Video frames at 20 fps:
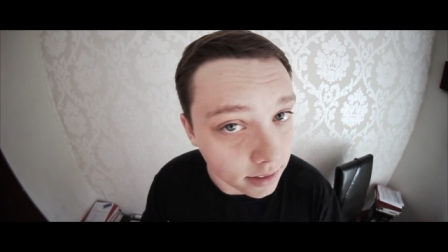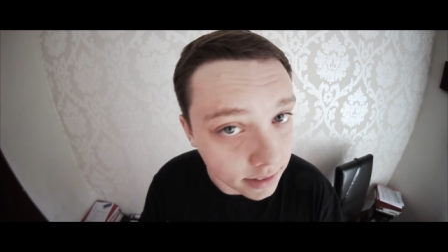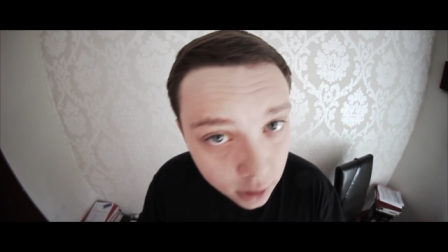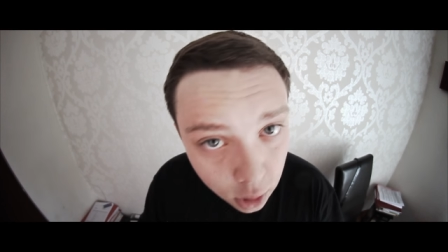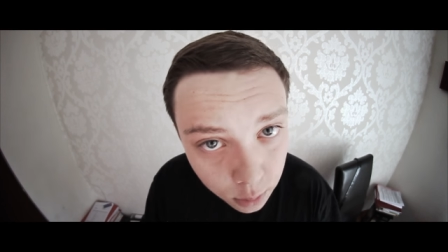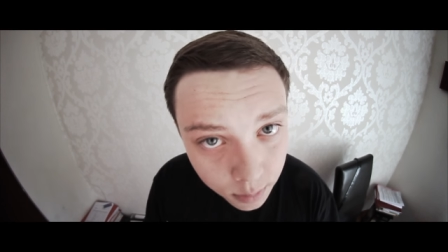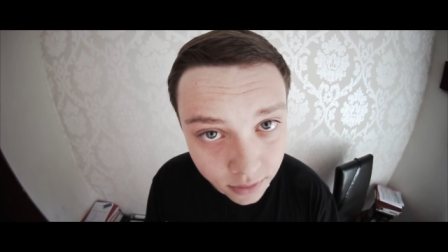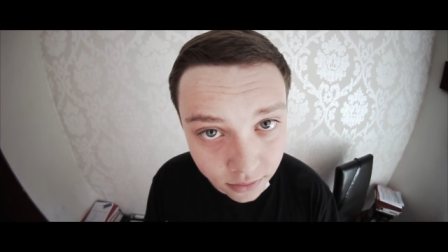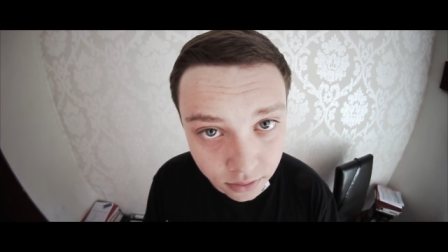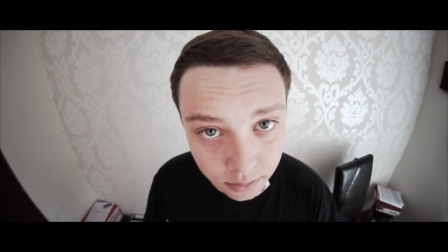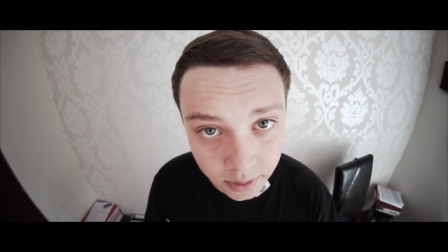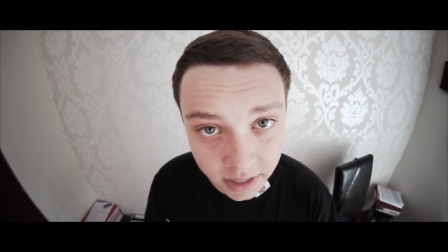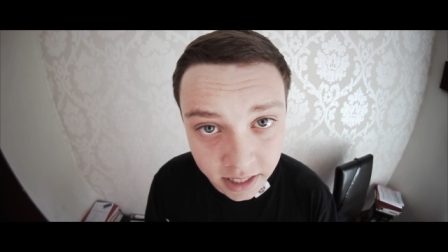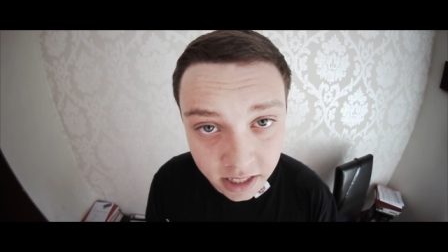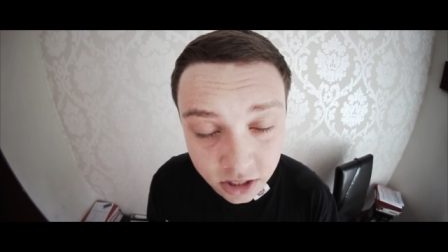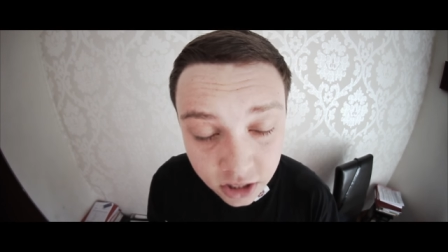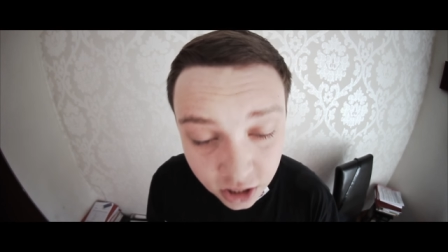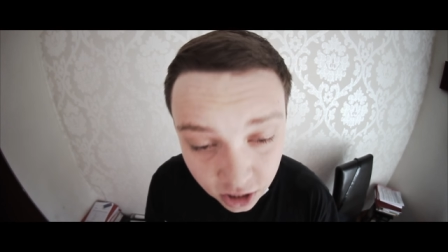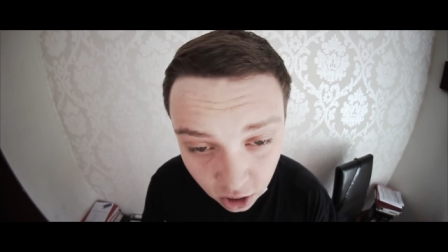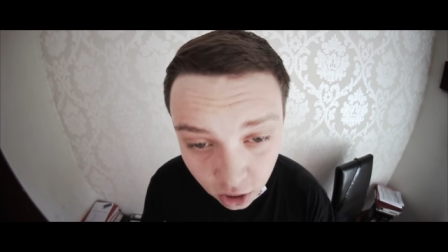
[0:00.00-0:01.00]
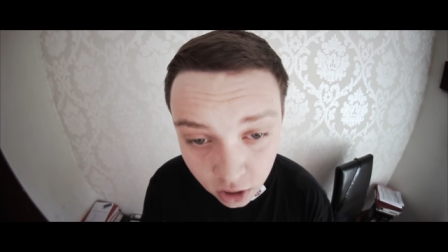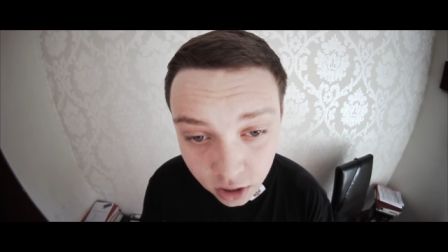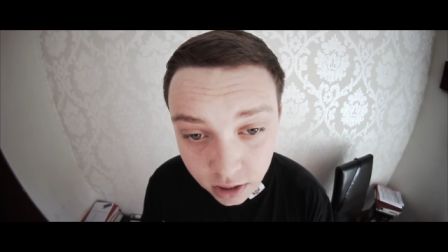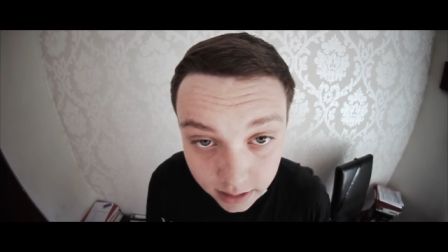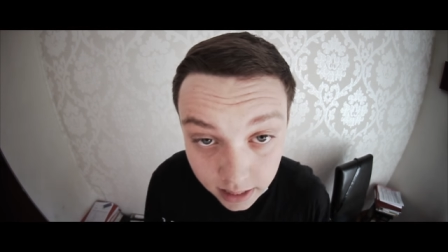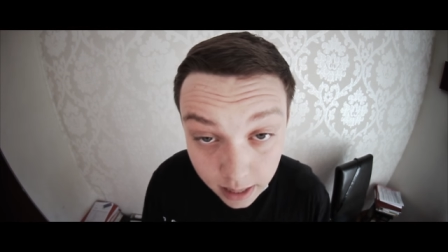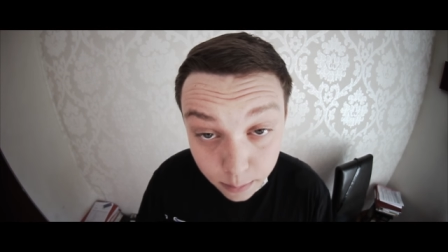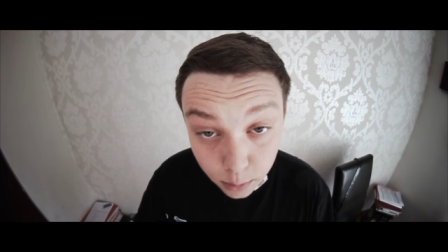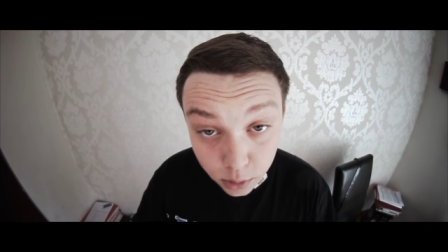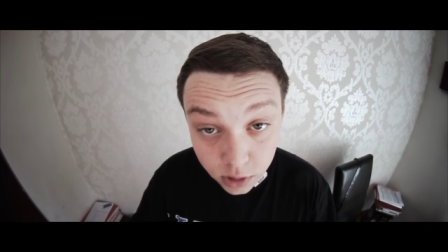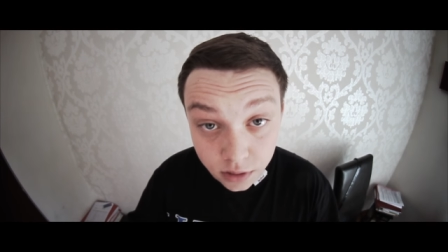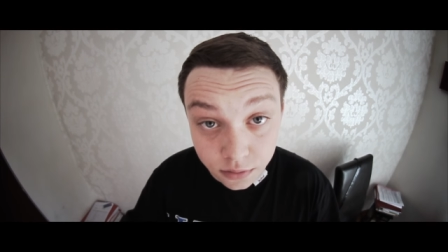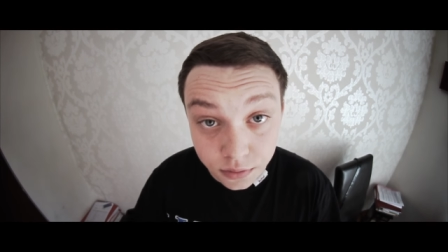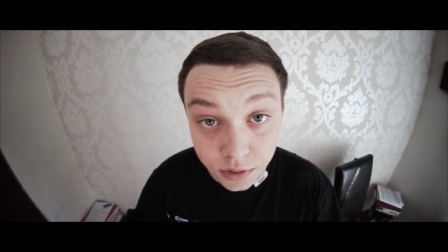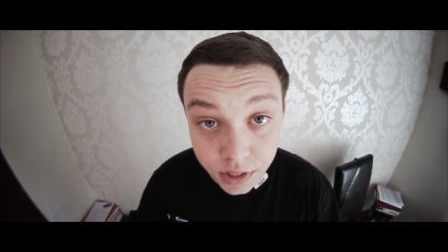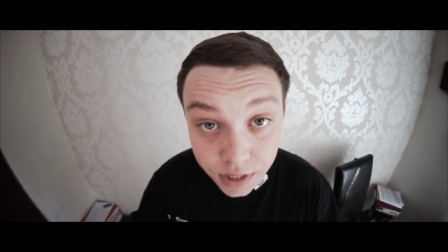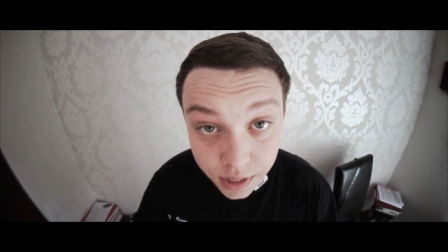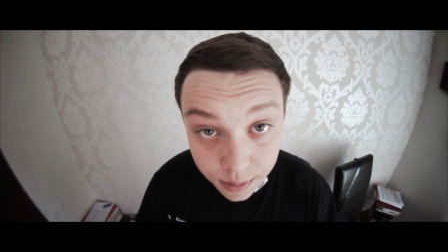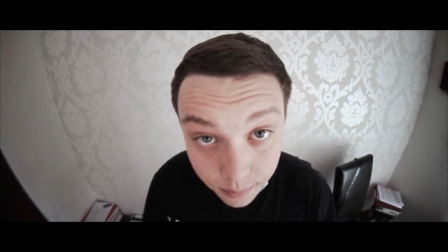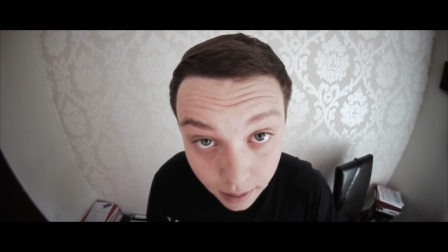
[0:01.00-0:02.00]
nie umie wymieniać roli. Sklep
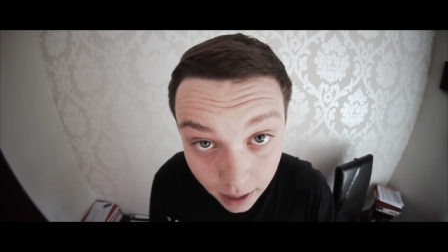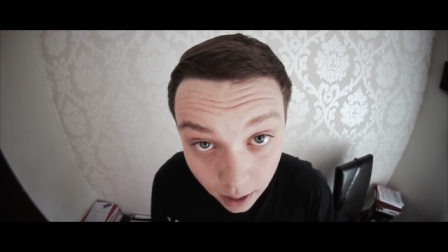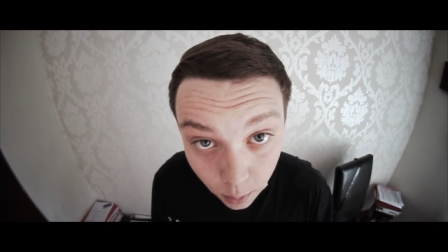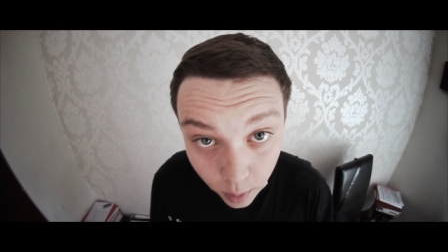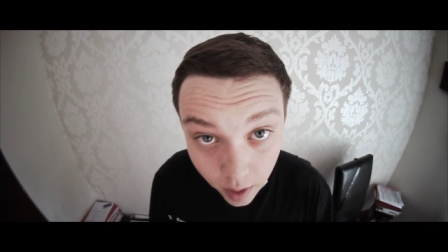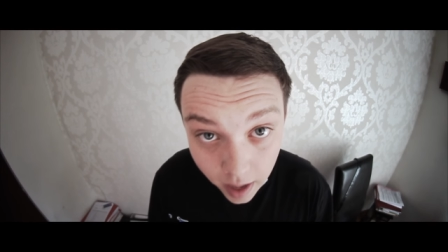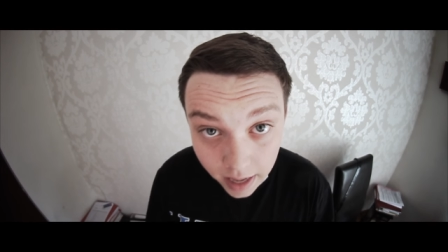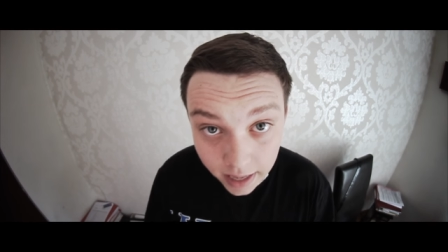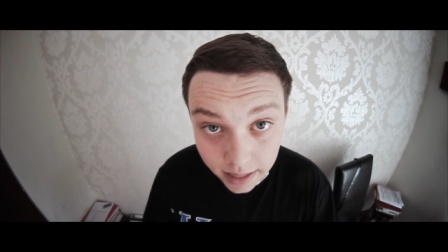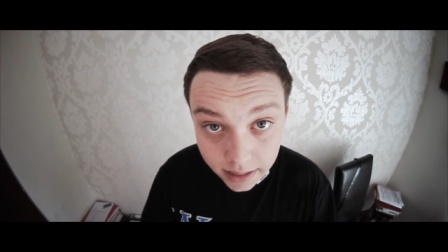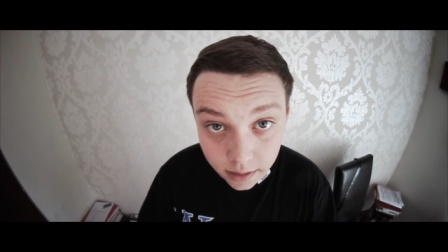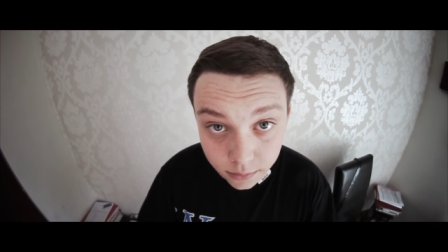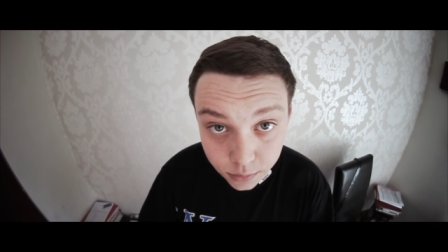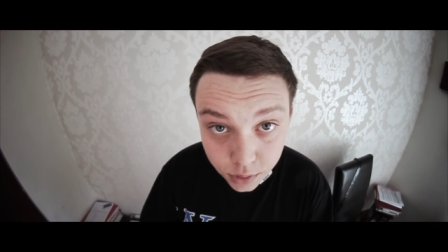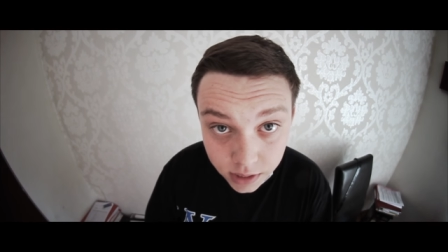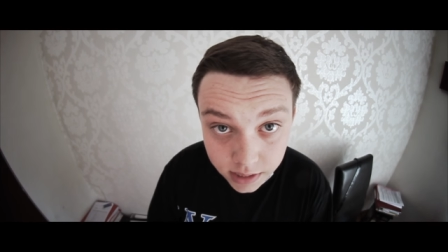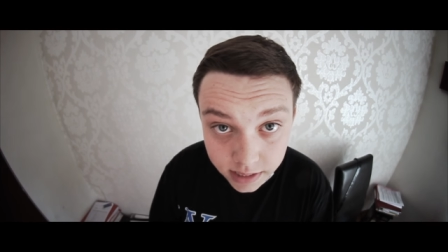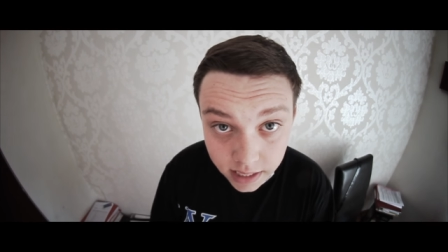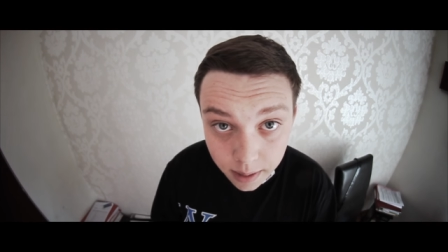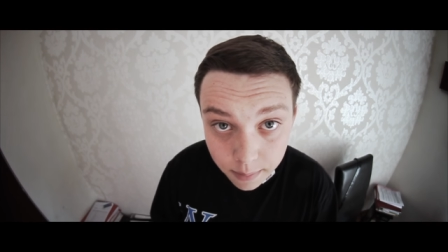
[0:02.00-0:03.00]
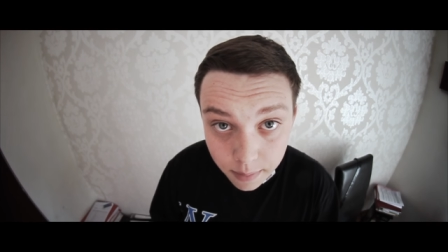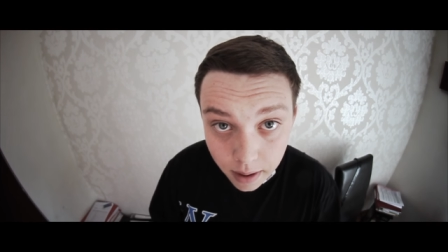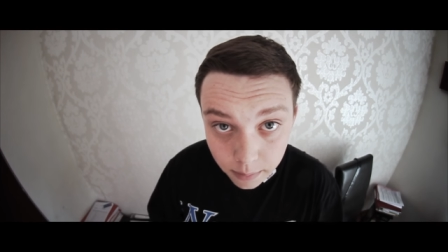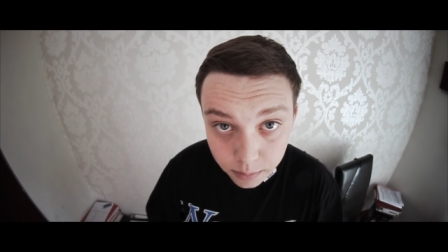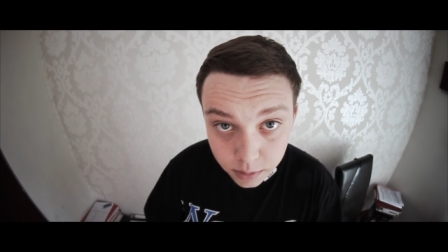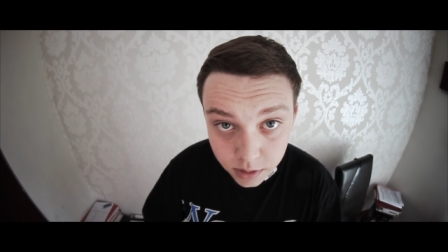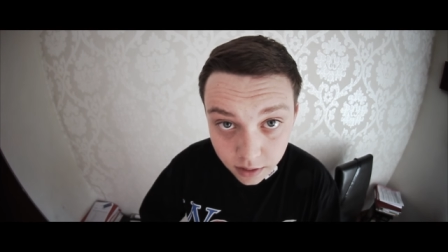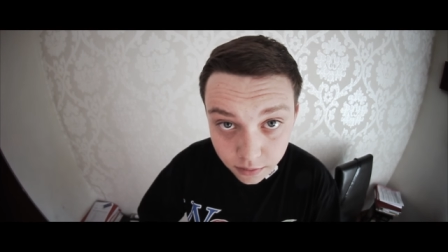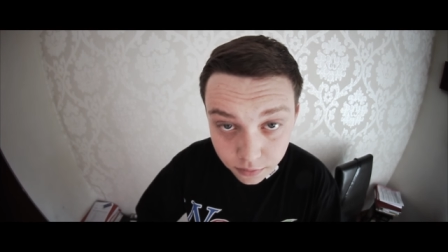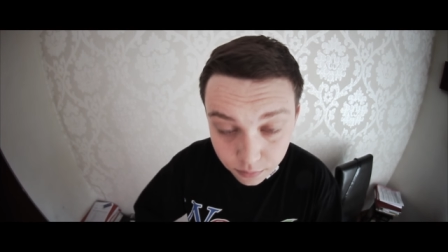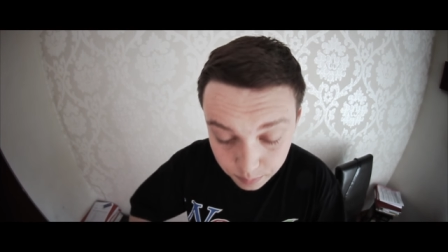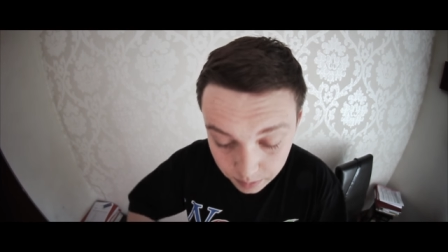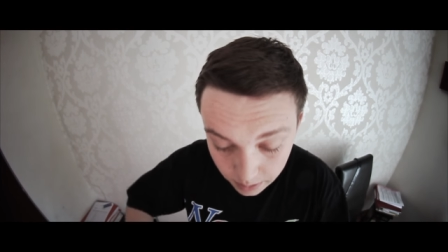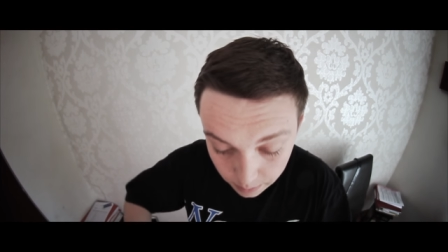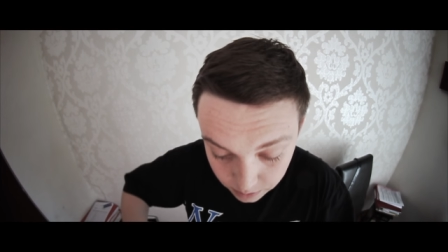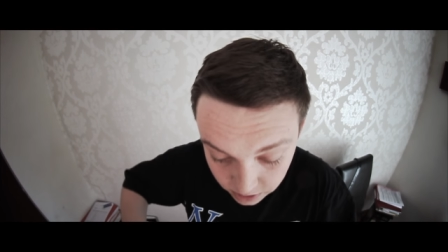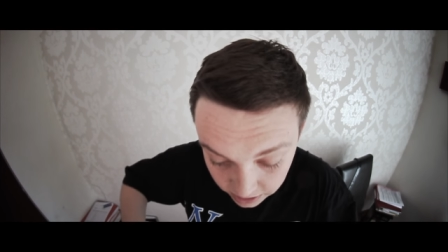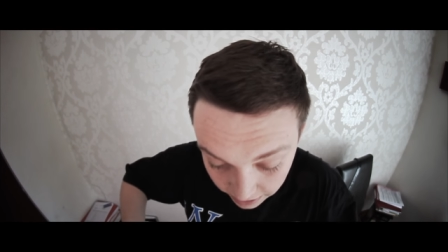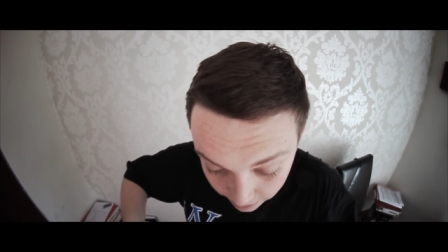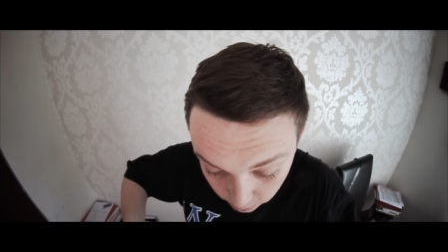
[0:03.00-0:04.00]
oczywiście mały, ale te wszystkie babcie
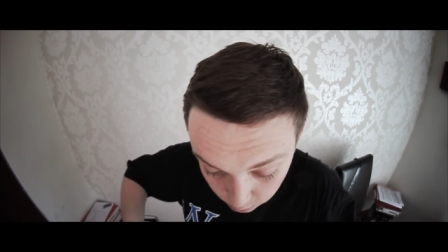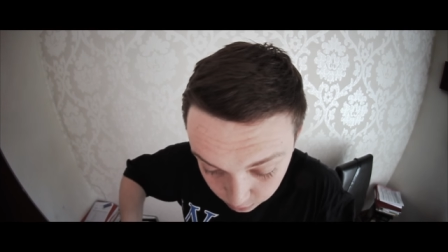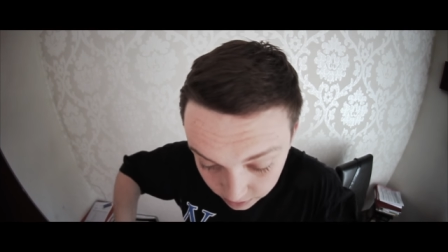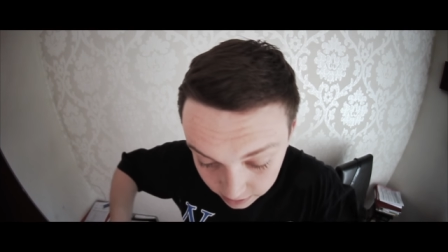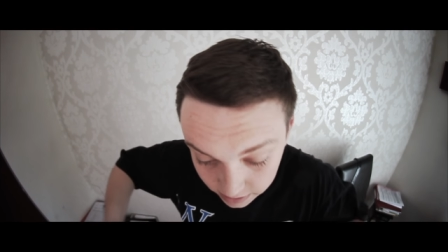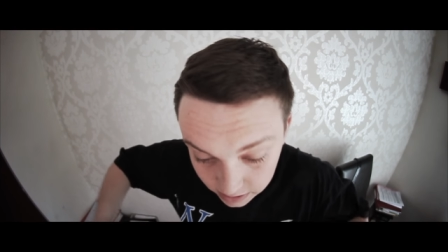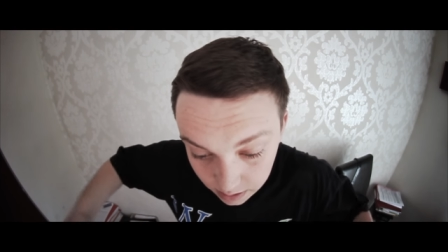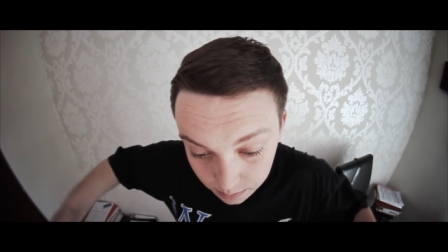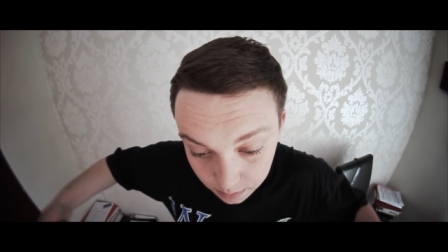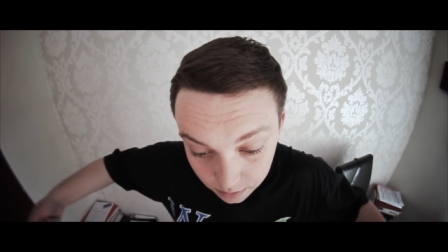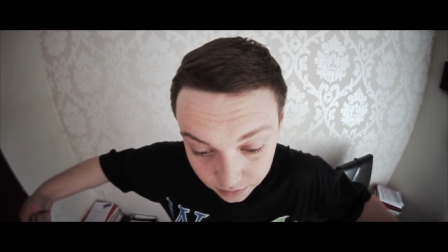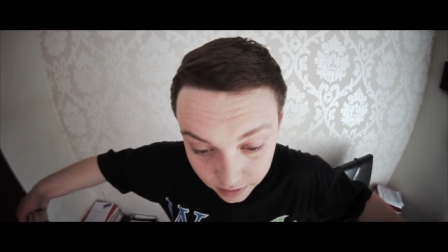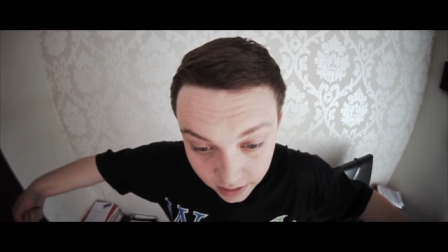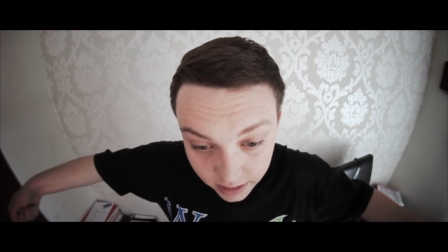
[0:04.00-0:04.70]
wpieprzają się z tymi